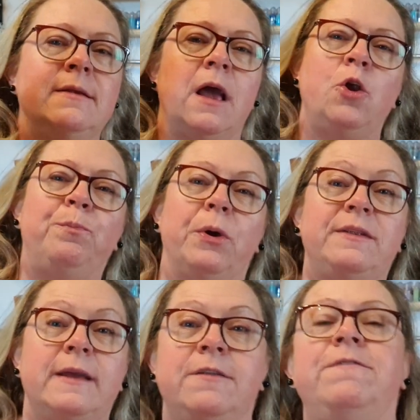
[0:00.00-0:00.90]
C'est une
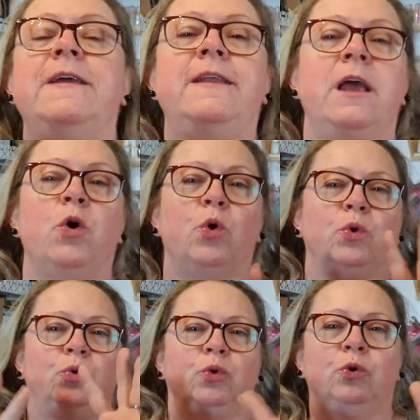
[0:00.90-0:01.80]
petite vidéo,
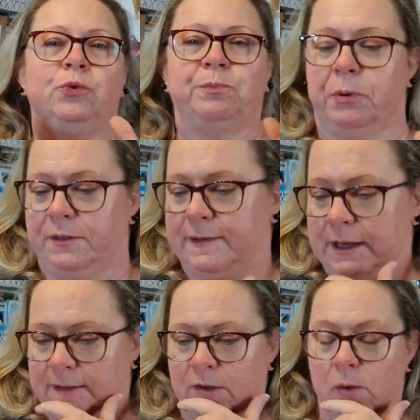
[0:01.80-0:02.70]
toute
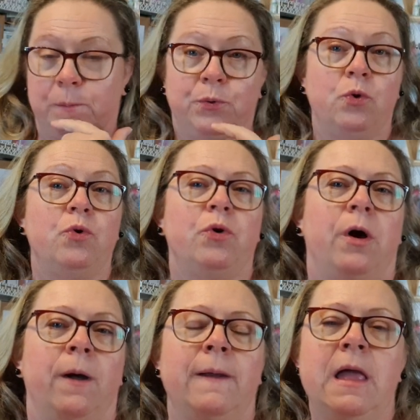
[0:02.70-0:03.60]
petite, pour,
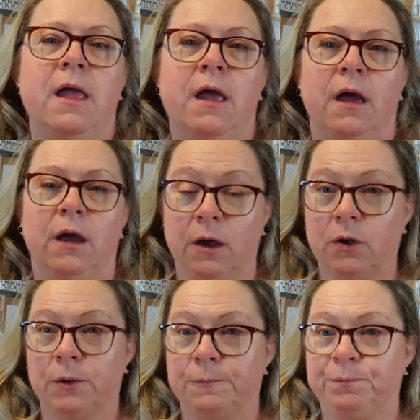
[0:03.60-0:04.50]

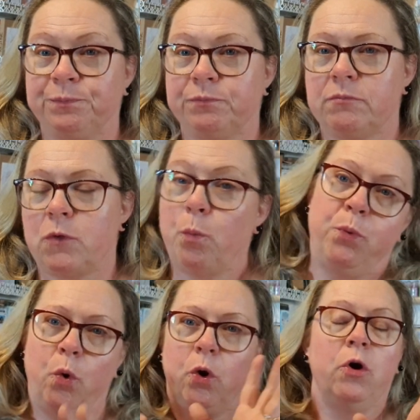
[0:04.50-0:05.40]
euh,
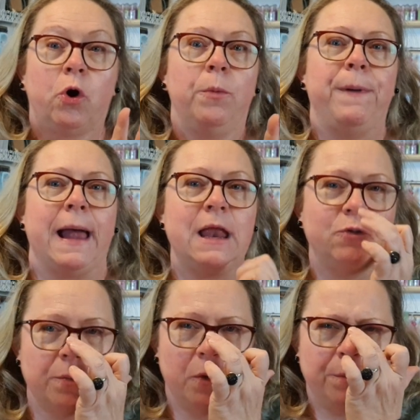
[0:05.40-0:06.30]
pour reparler
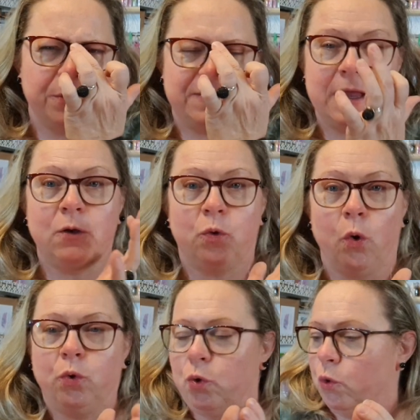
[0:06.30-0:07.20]
de mon petit
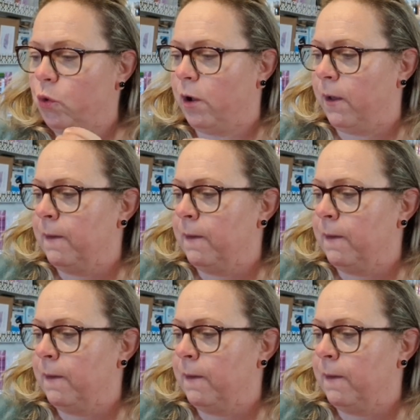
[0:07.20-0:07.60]
concours.